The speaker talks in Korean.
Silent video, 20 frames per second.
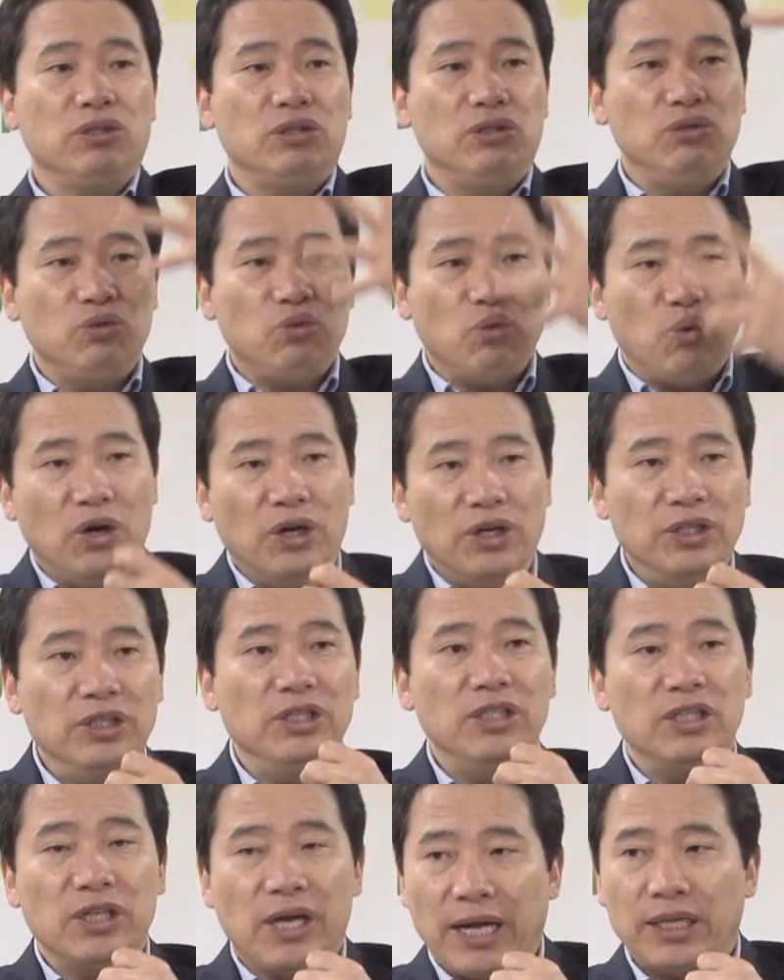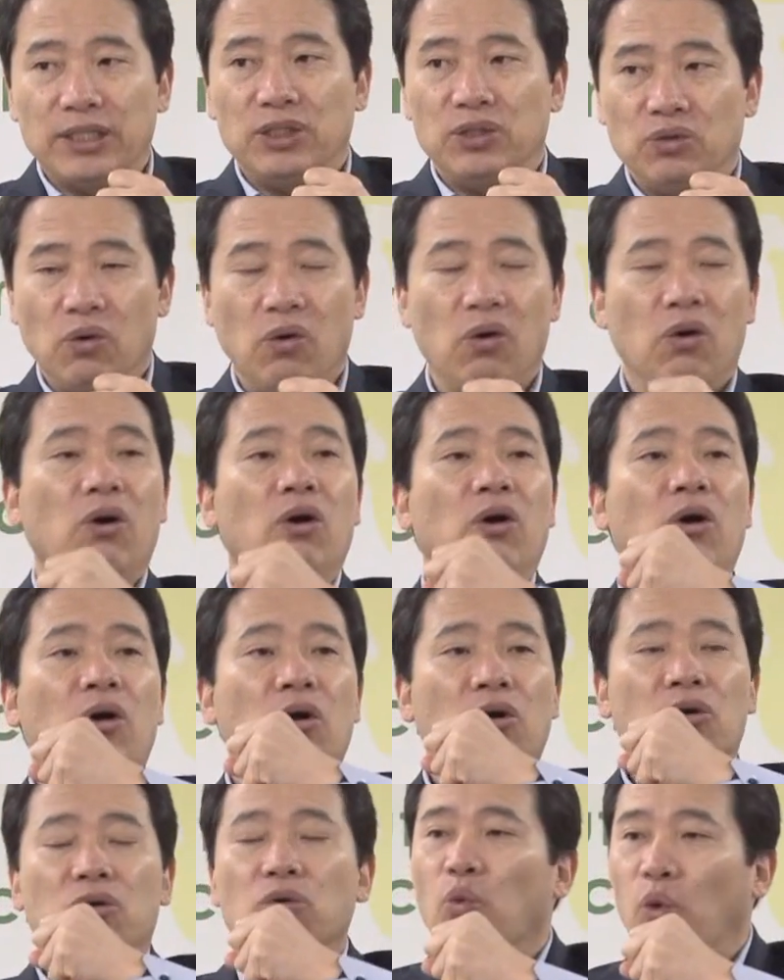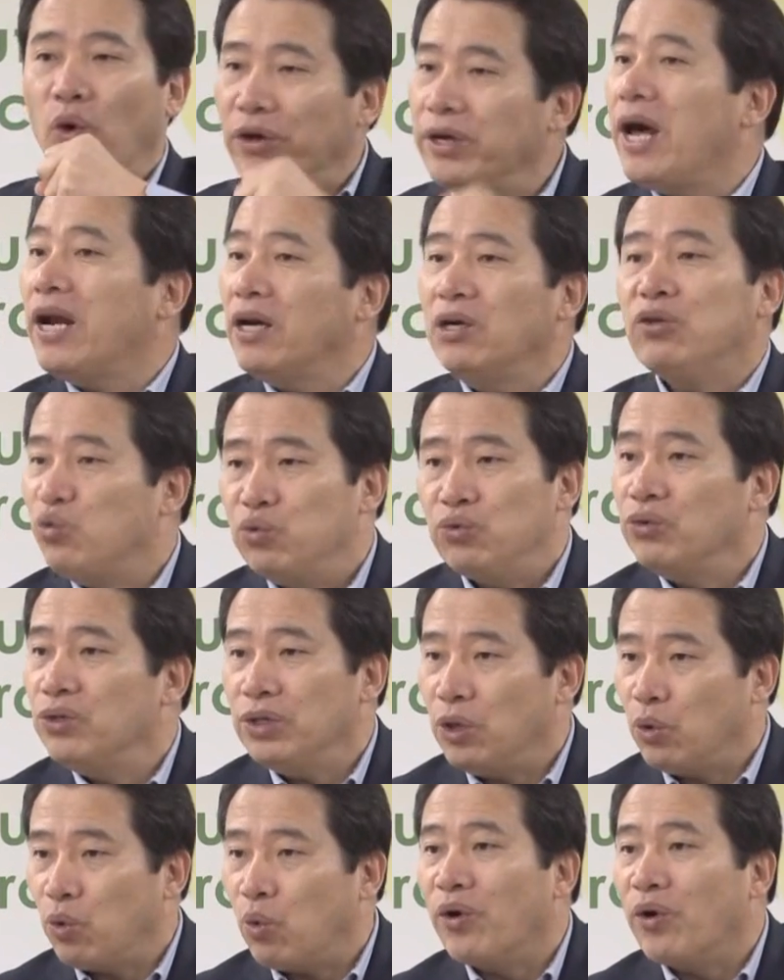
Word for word: 그 권위를 가지고 그 권한을 준 거예요,